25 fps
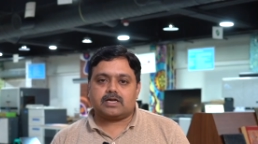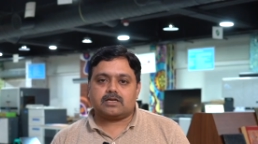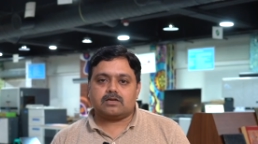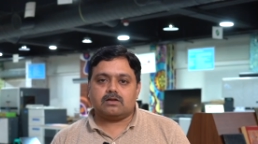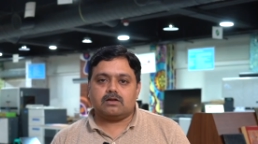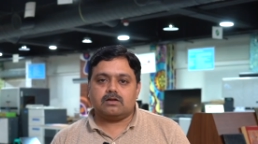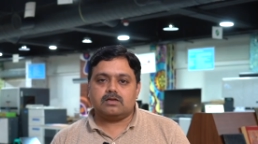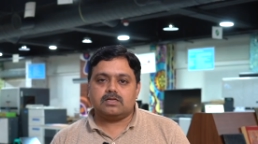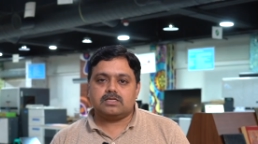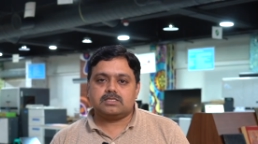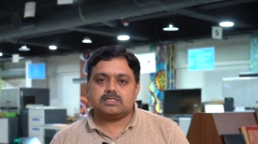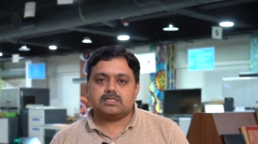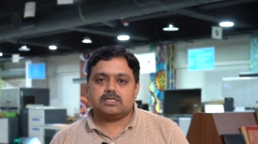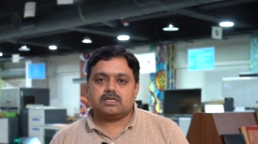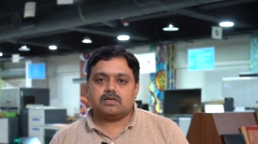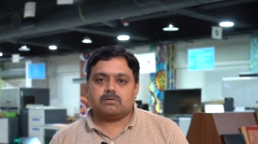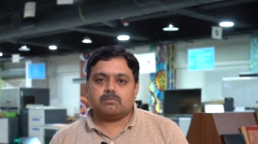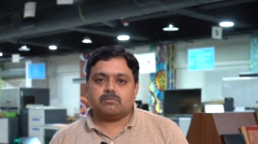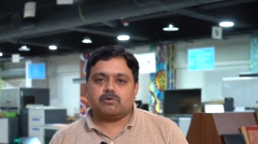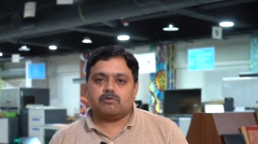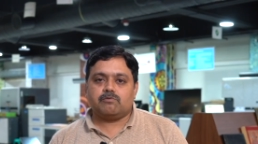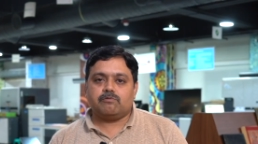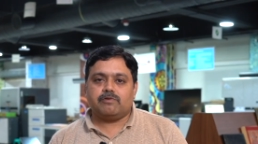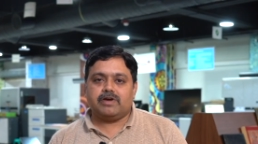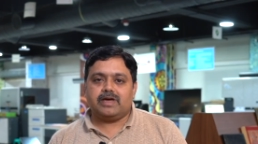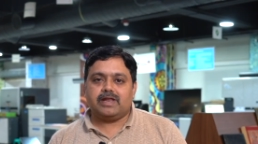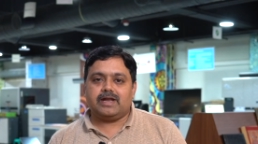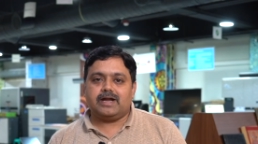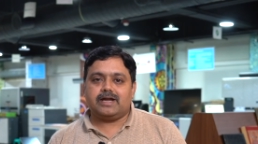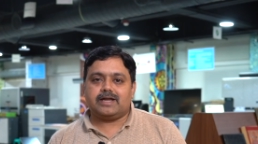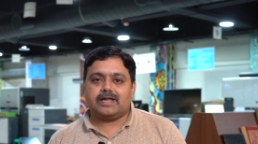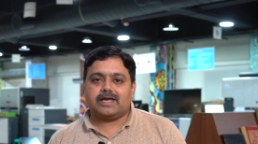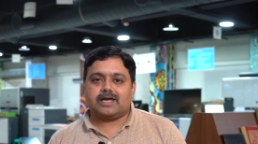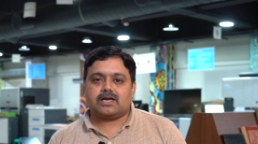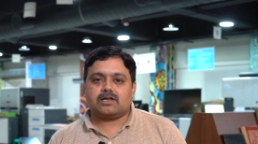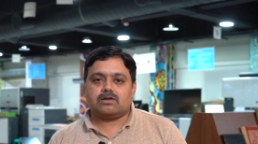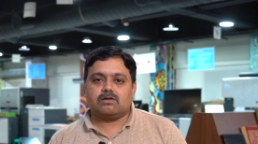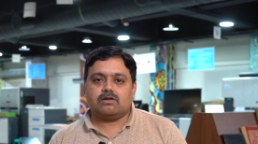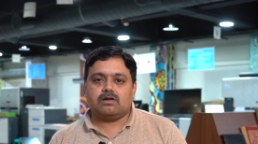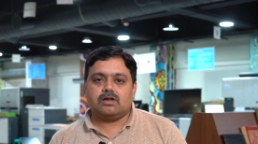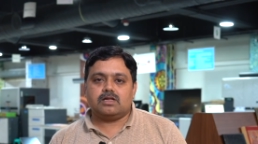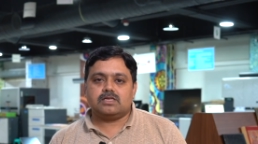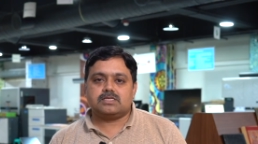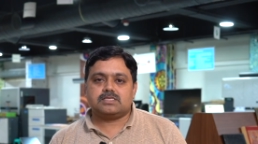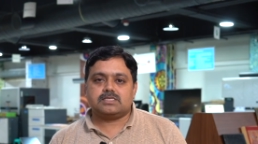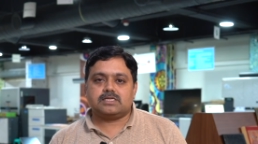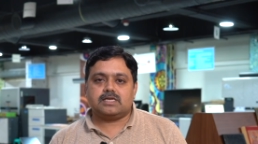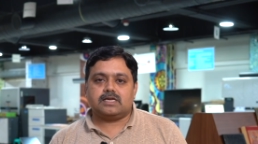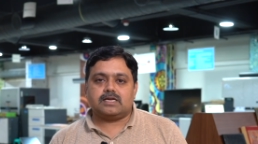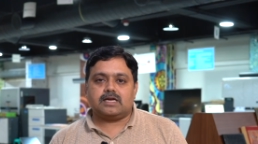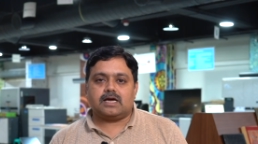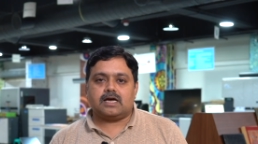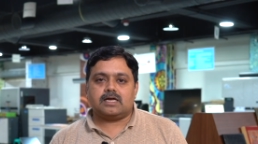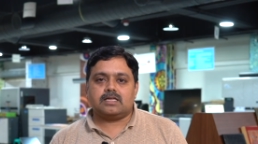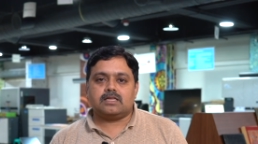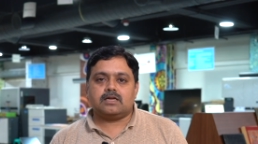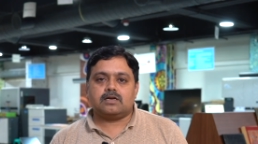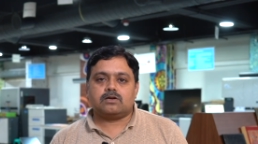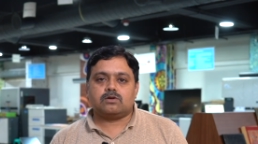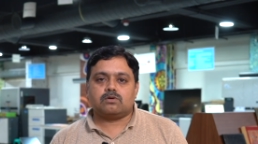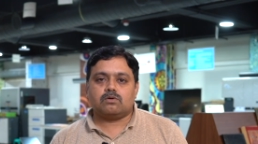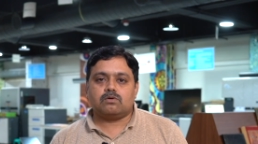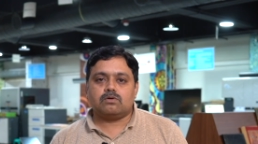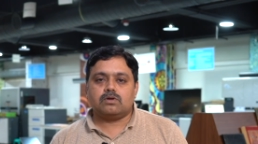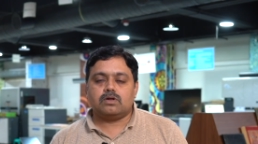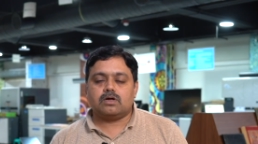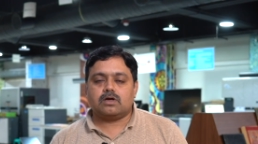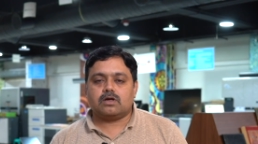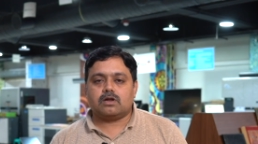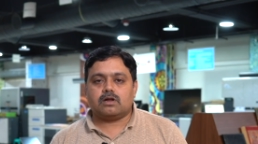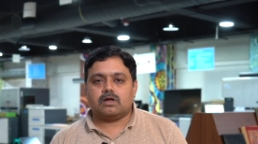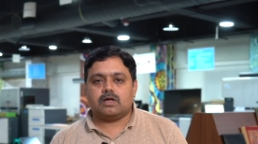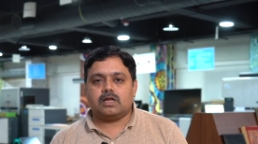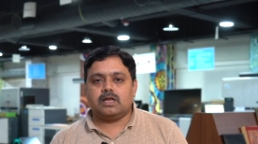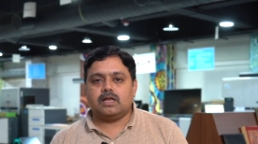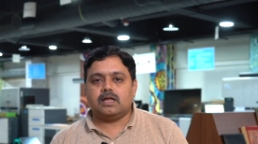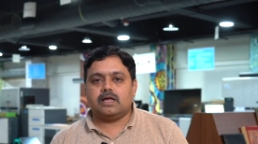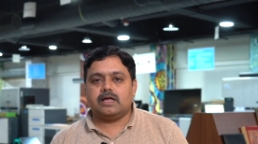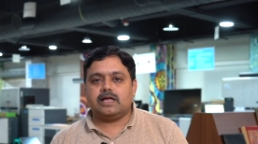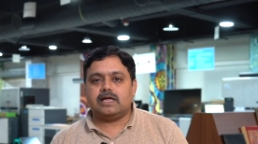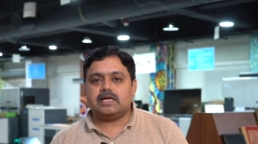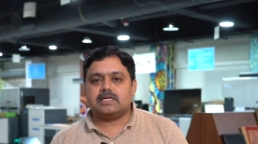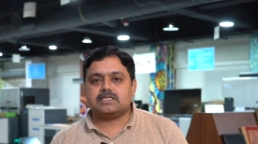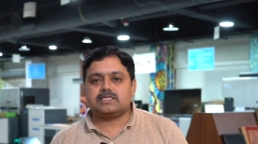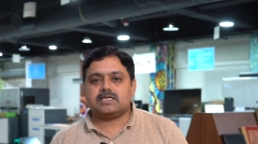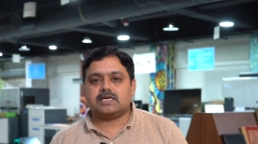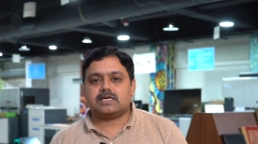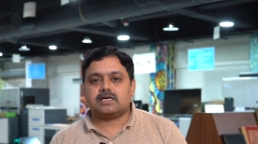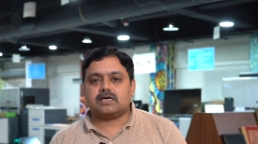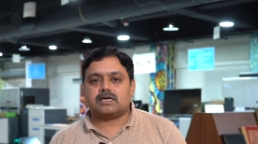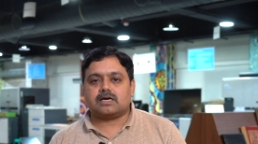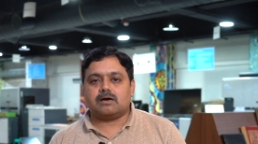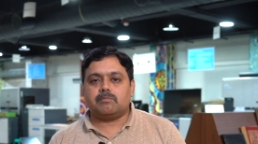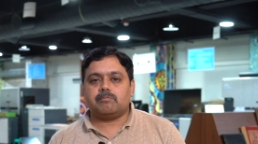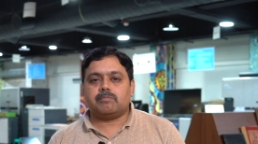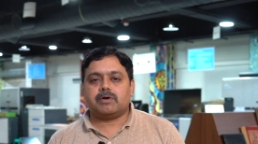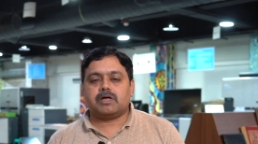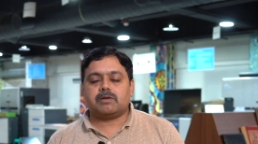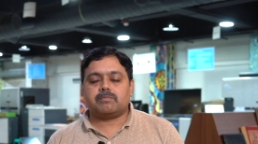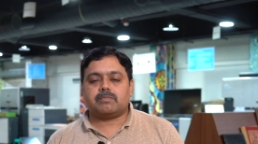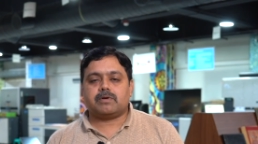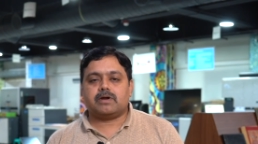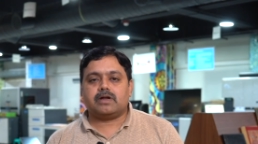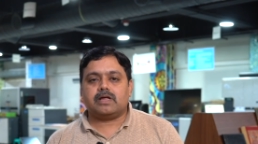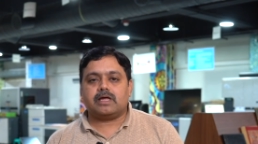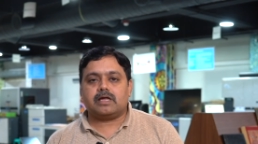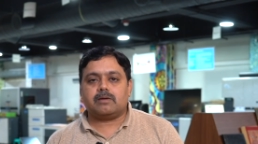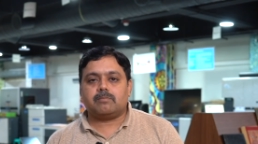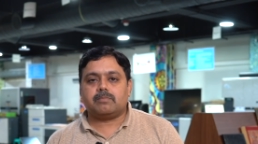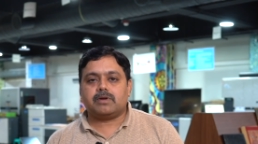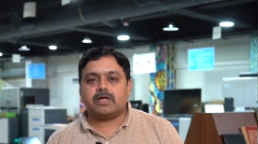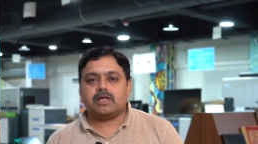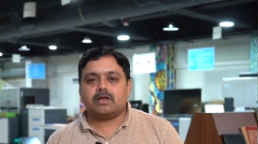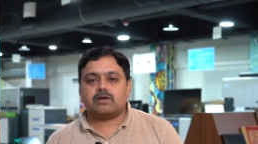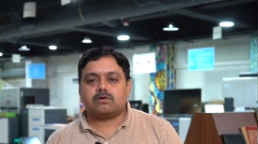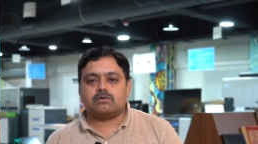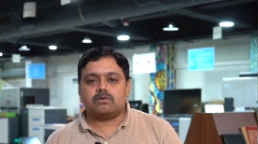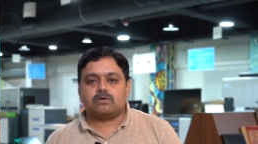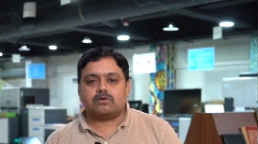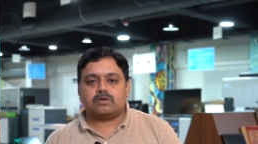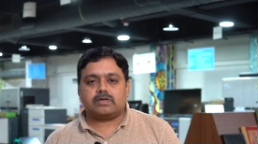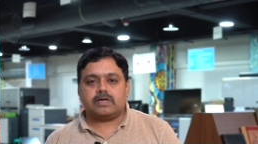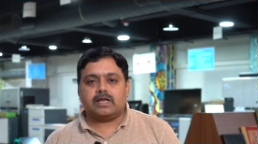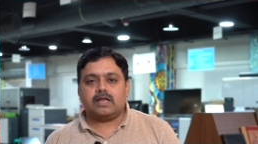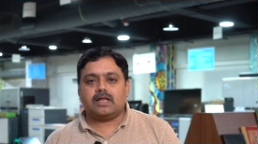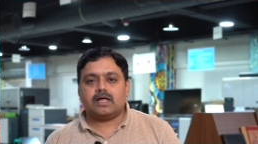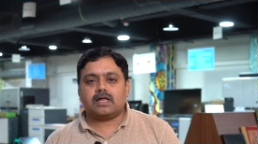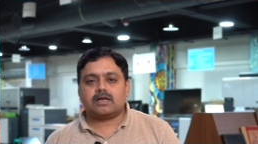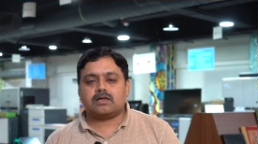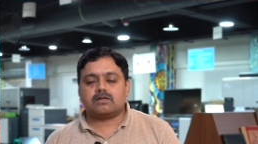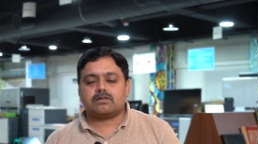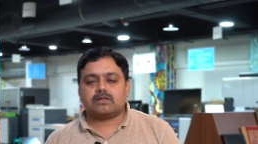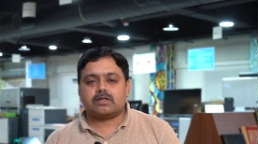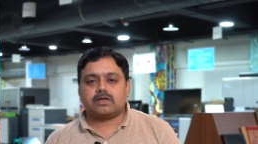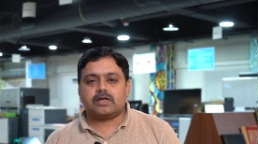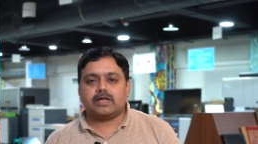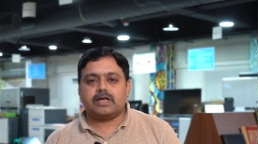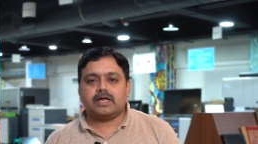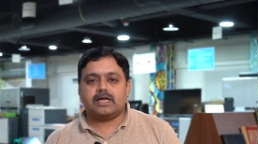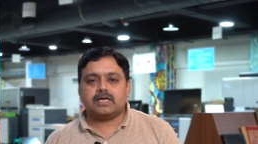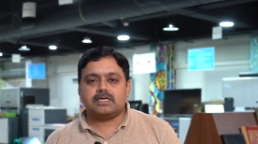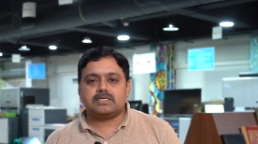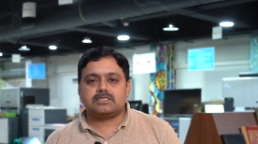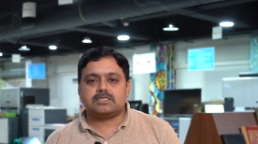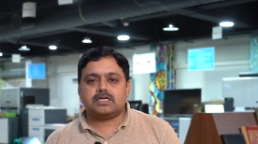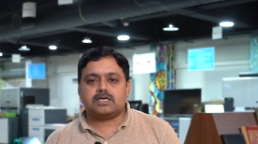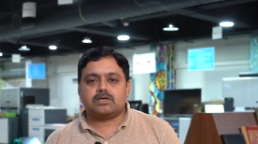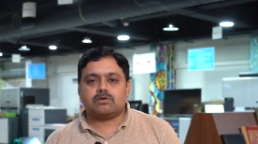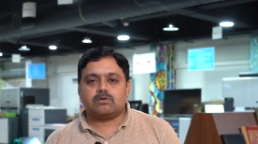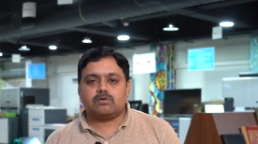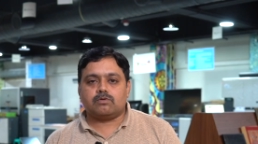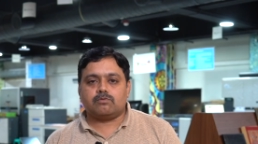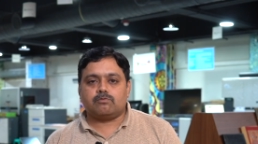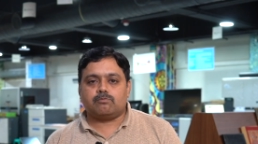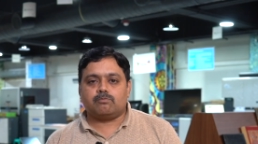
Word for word: டெக்னாலஜி நம்ம வேறு டெக்னாலஜி அதை டோனர் இல்லை இங்க்ஜெட்டுக்கு கம்பேர் பண்ணால் எப்படி இருக்கும் எல்லாருக்கும் தெரியும் இங்க்ஜெட்